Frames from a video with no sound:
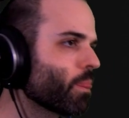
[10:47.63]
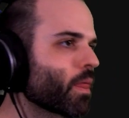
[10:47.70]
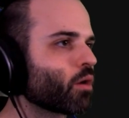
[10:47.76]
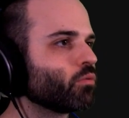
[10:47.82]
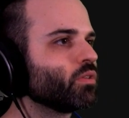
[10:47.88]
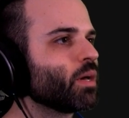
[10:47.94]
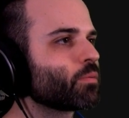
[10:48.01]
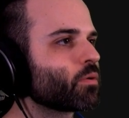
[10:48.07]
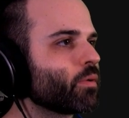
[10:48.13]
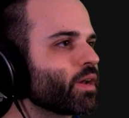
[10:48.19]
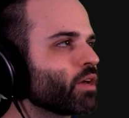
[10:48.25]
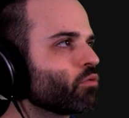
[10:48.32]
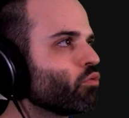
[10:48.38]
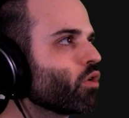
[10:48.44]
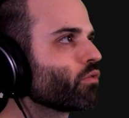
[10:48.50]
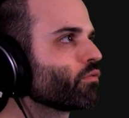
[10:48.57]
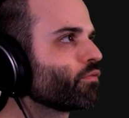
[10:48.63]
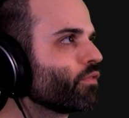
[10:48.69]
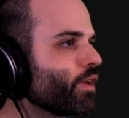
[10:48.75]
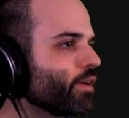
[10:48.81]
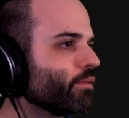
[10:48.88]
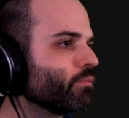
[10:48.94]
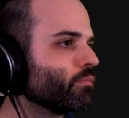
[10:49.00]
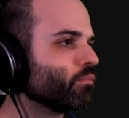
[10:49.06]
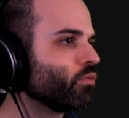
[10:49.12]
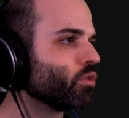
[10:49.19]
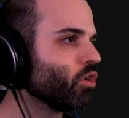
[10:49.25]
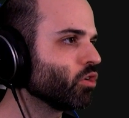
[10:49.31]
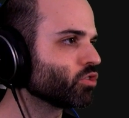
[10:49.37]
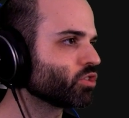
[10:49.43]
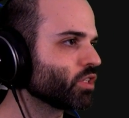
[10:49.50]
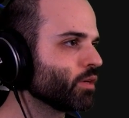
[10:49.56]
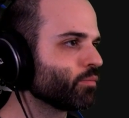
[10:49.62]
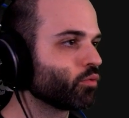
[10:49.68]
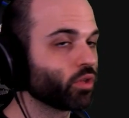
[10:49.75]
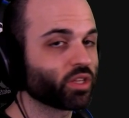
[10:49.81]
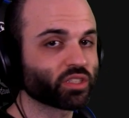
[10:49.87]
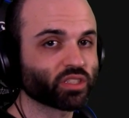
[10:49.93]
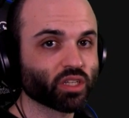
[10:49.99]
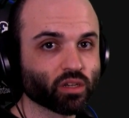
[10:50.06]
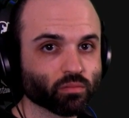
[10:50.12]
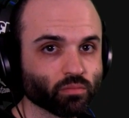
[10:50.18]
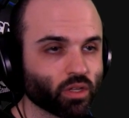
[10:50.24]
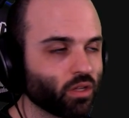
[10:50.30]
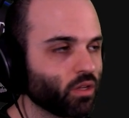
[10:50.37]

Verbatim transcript: Algún día probaré Warframe. Pues no lo sé, puede ser.